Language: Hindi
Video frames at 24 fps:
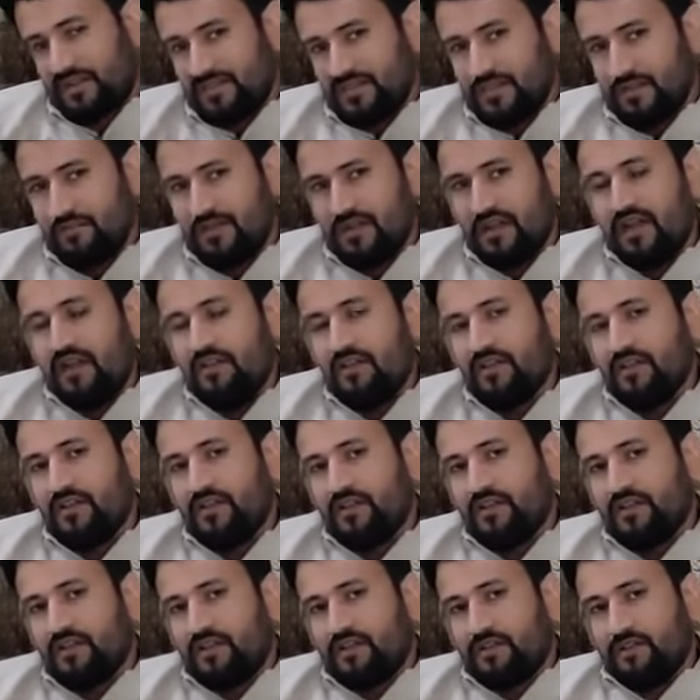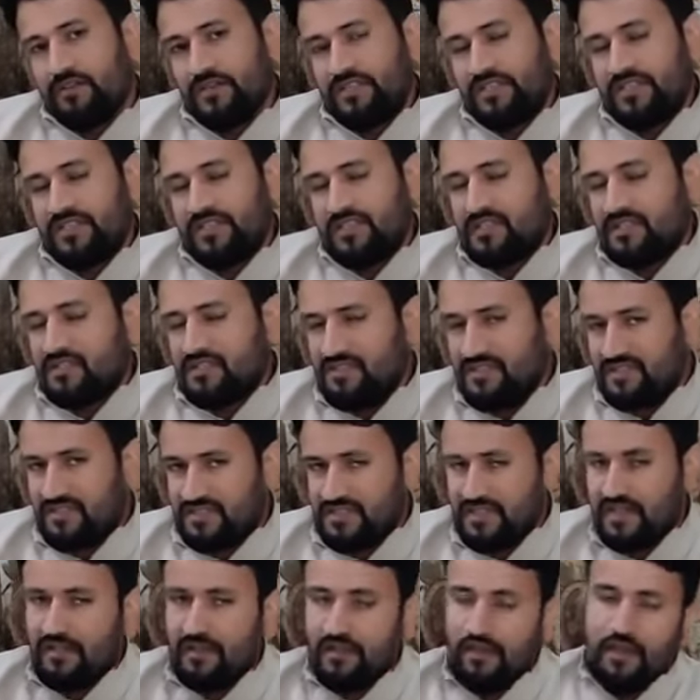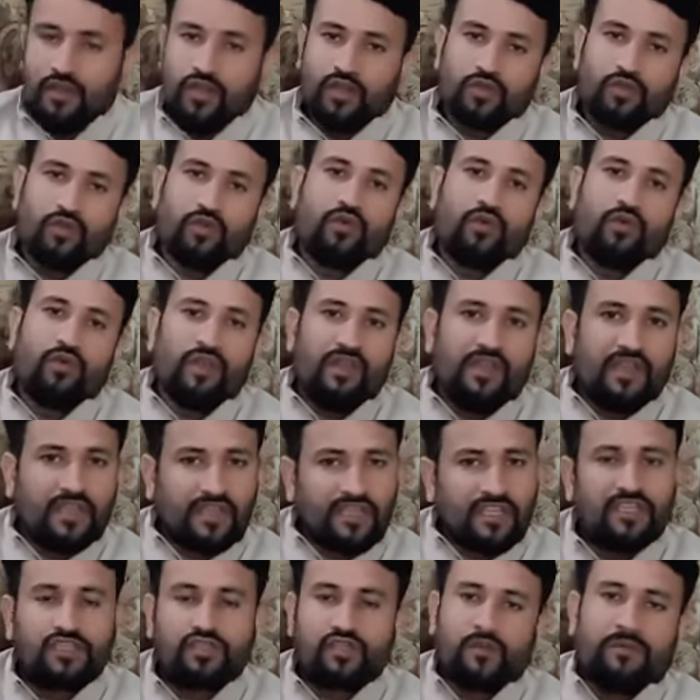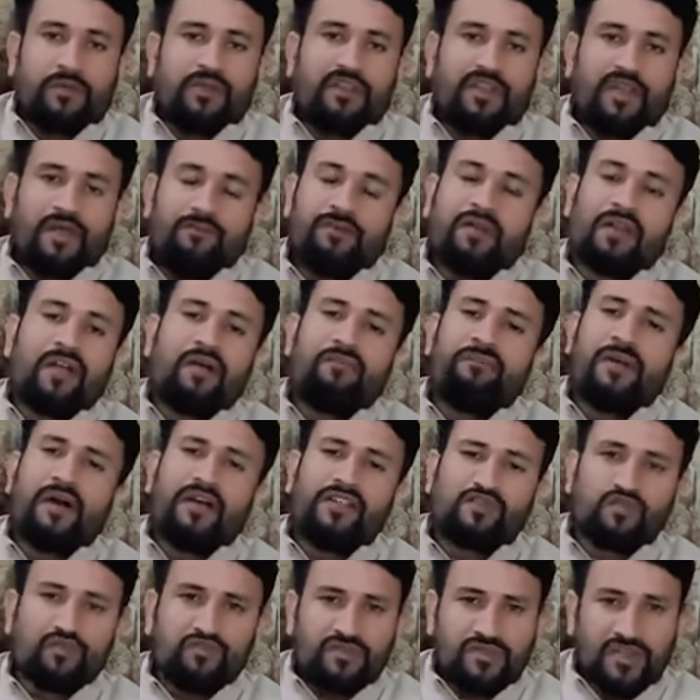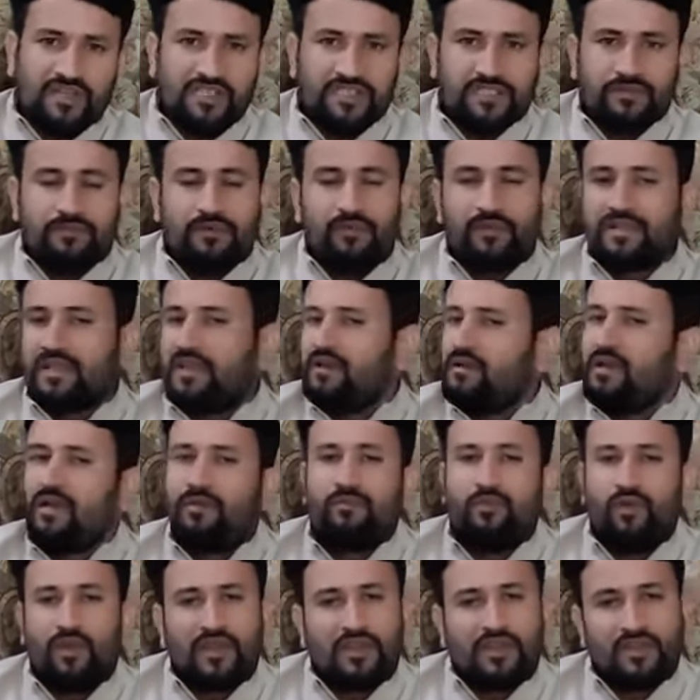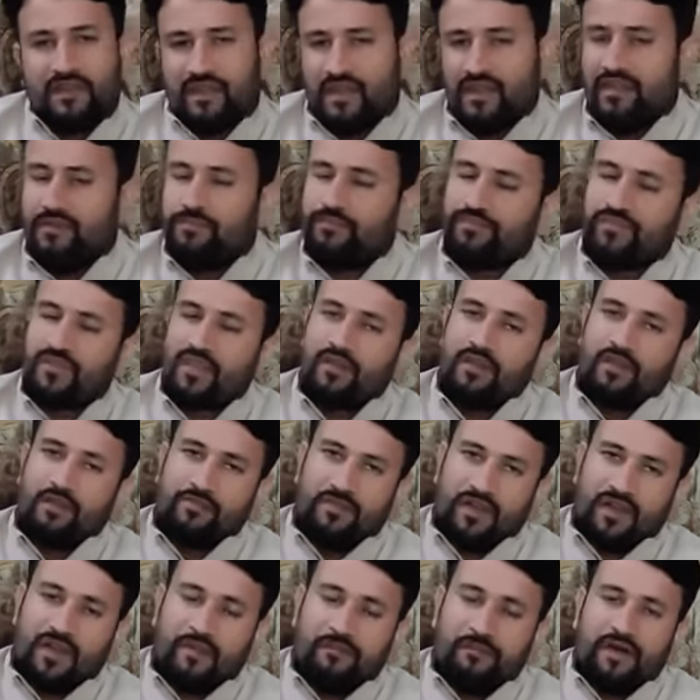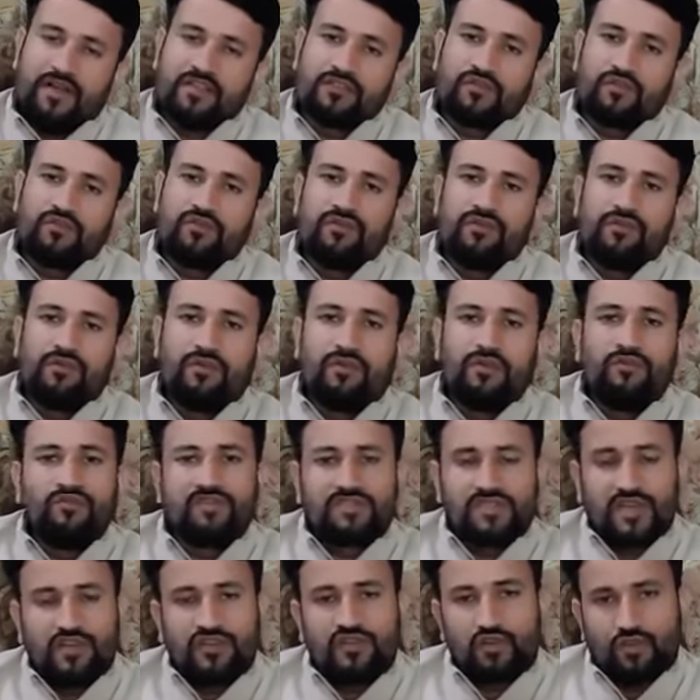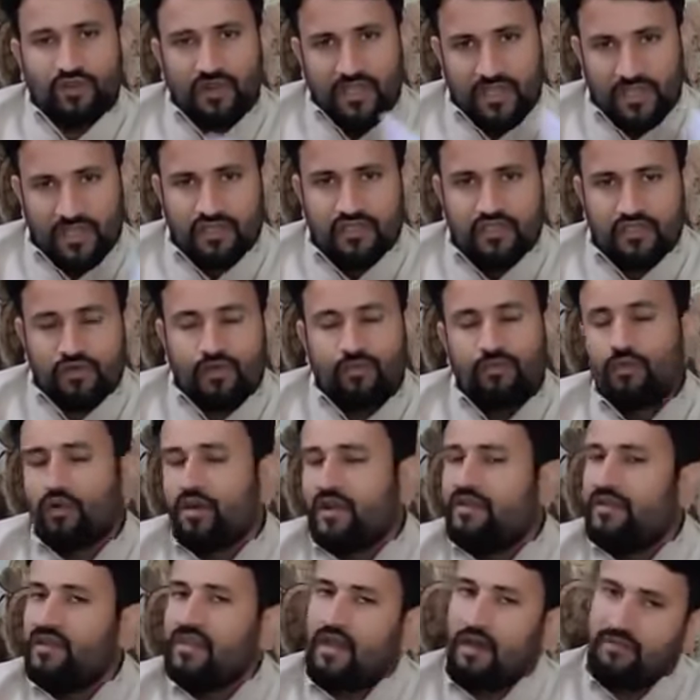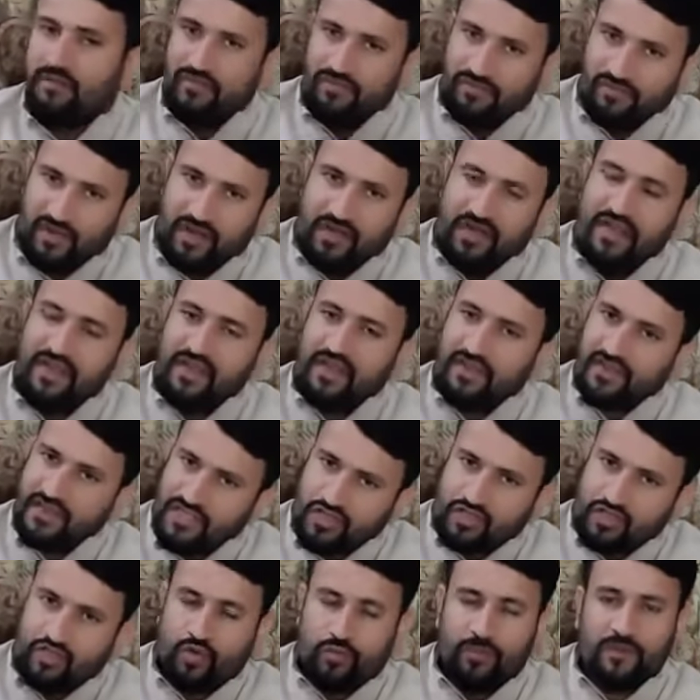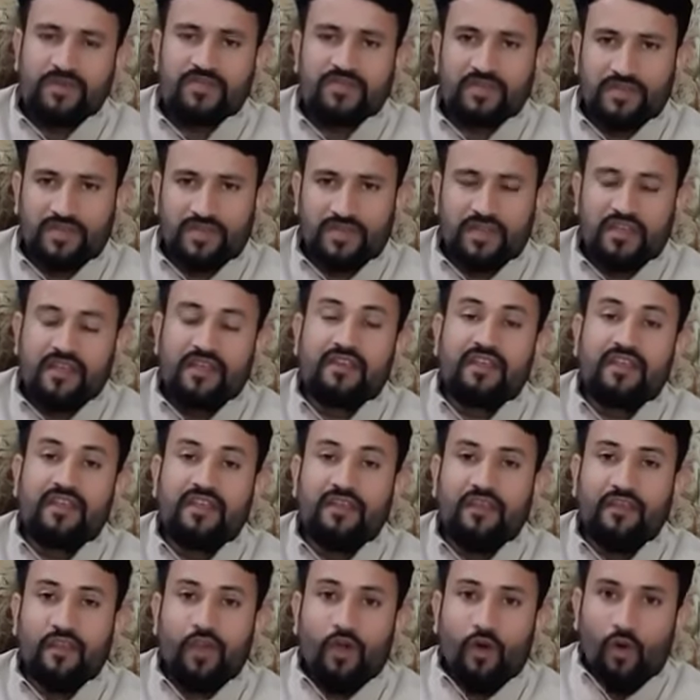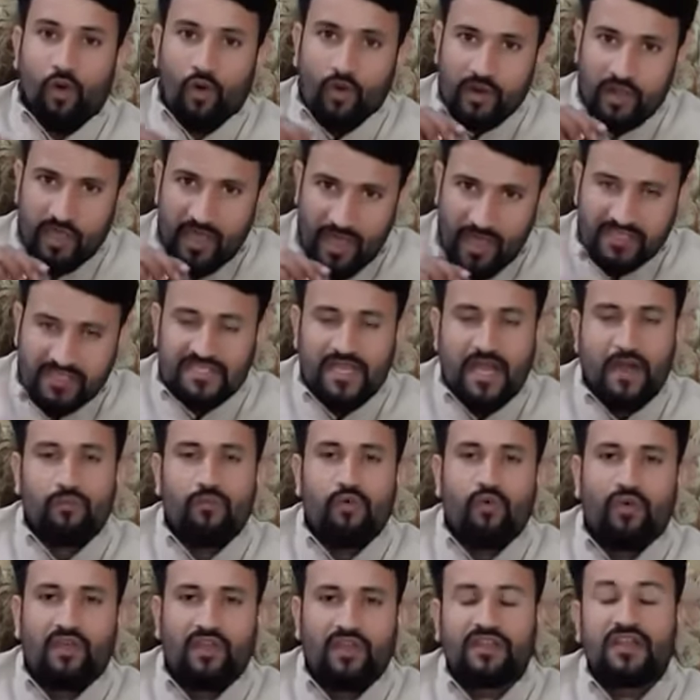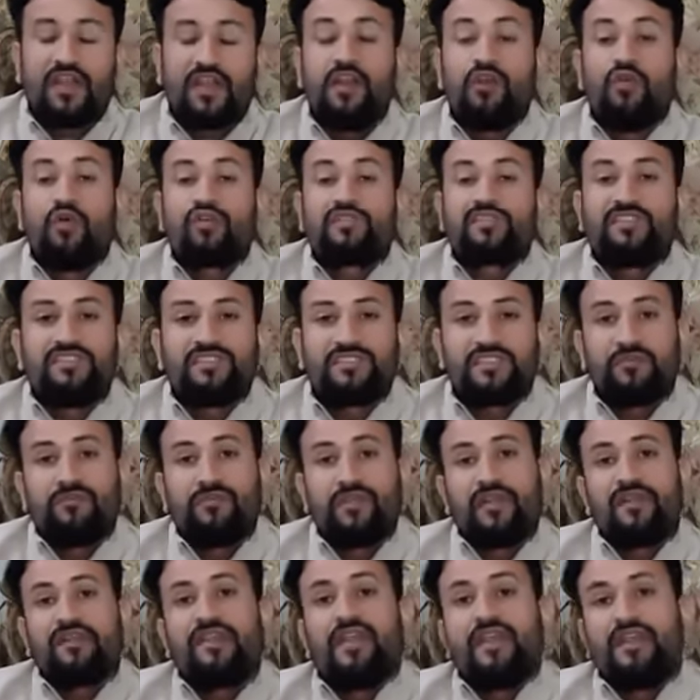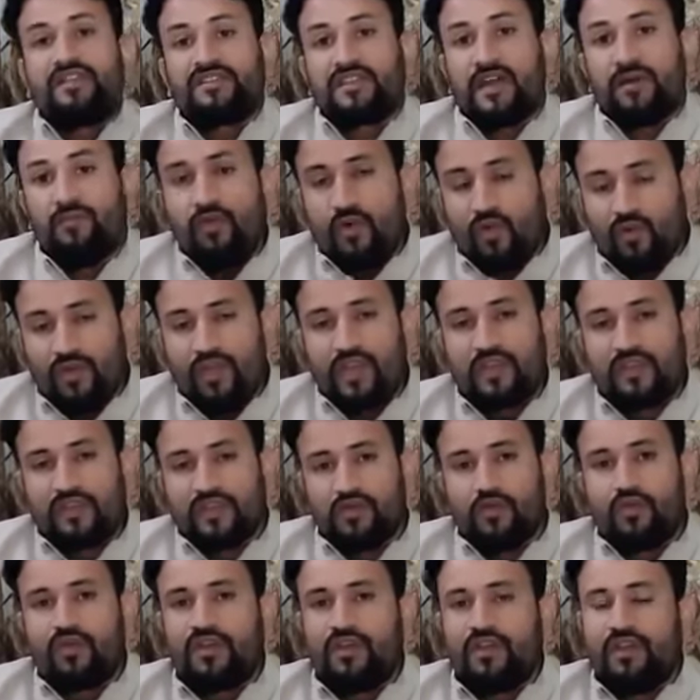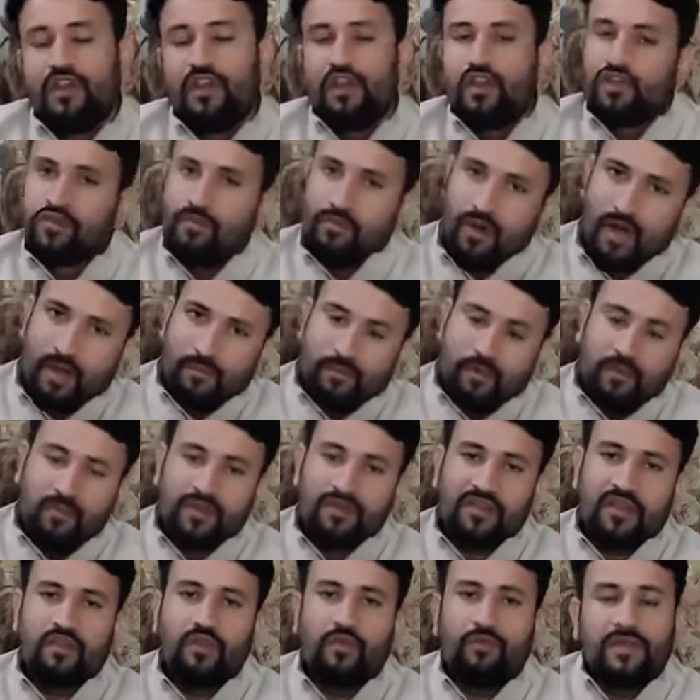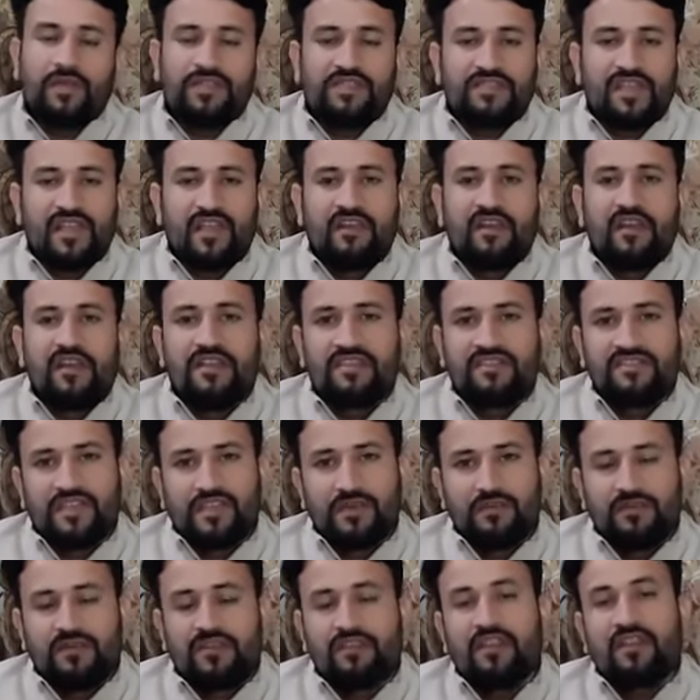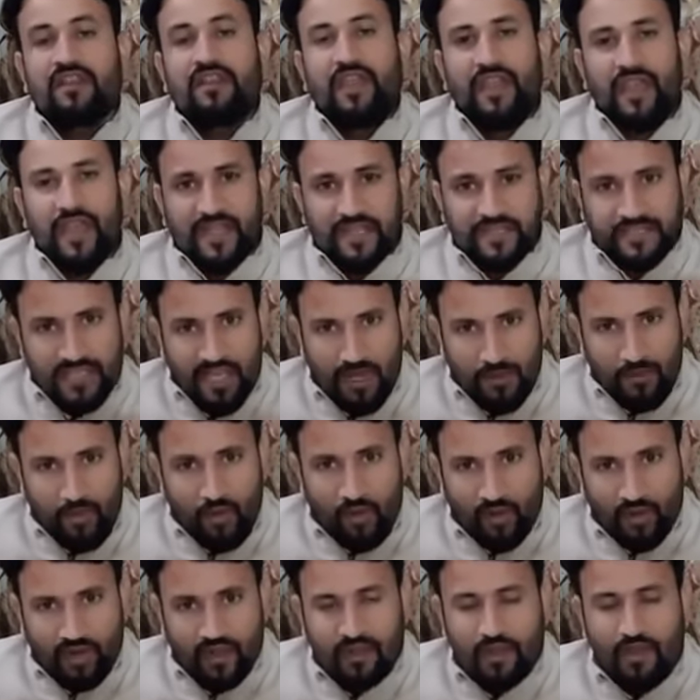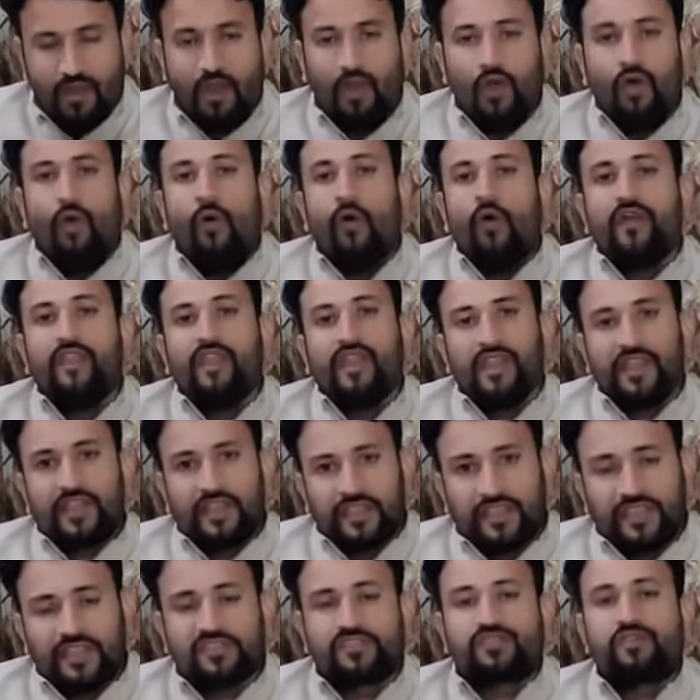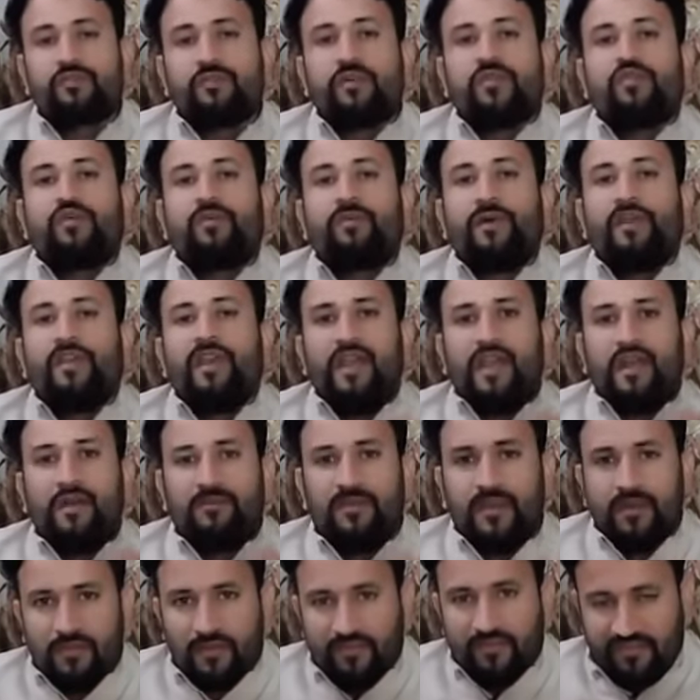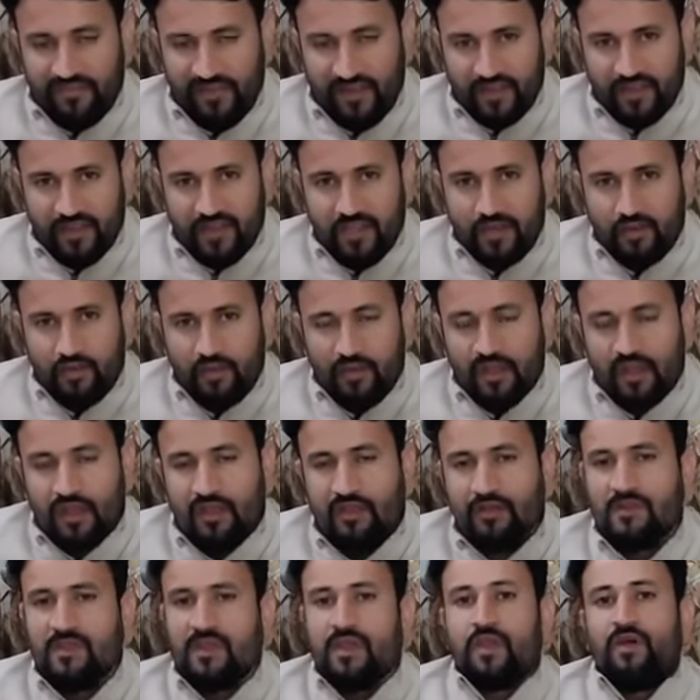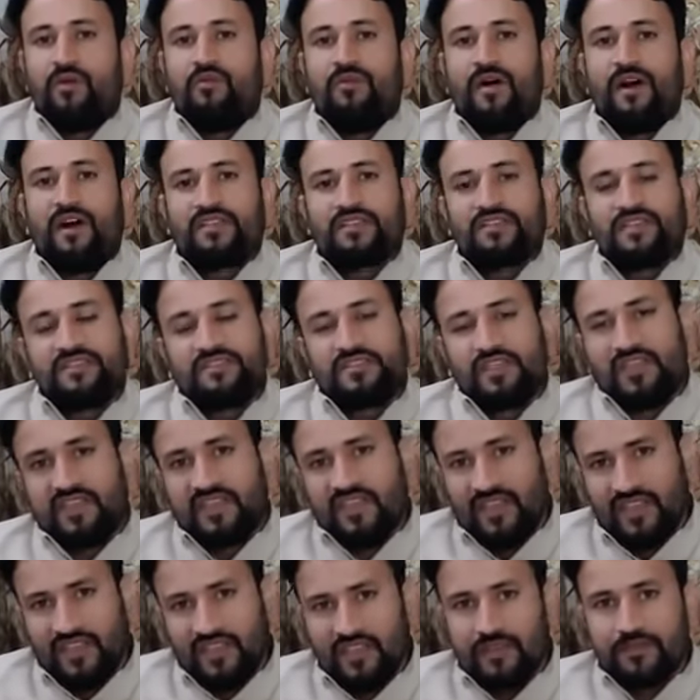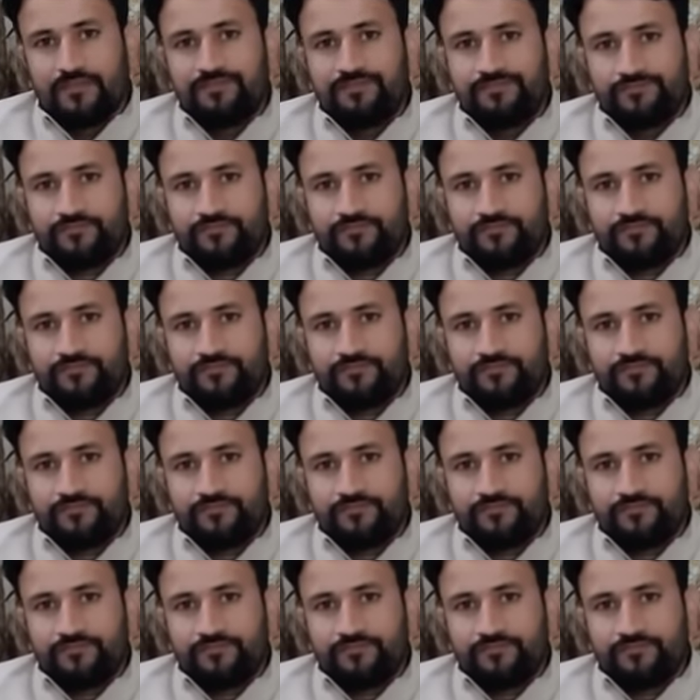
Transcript: सर से मिला पीसी किशन जी से तो उन्होंने इक्कीस सौ बताया मैंने कहा पांच सौ उनचालीस वो बता देने बोले कि नहीं मैंने कहा पांच सौ उनचालीस और इक्कीस सौ बोले नहीं अभी फाइल इक्कीस सौ पे चली है यानी कि और एग्जाम होगी कई लोग संशय में कि एग्जाम होगी कि नहीं होगी तो मैं आपको बता दू पंचायत राज जैन भर्ती की एग्जाम होगी और सौ पदों पर एफडी में फाइल की हुई है वहां से जल्द ही